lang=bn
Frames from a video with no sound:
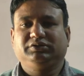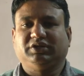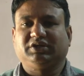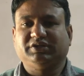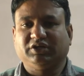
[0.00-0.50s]

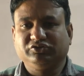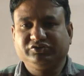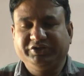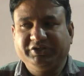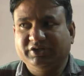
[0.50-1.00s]
যারা দ্বাদশ
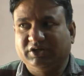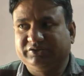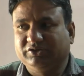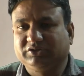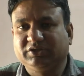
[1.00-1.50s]
শ্রেণীতে
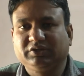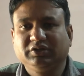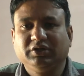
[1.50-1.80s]
আছে অর্থাৎ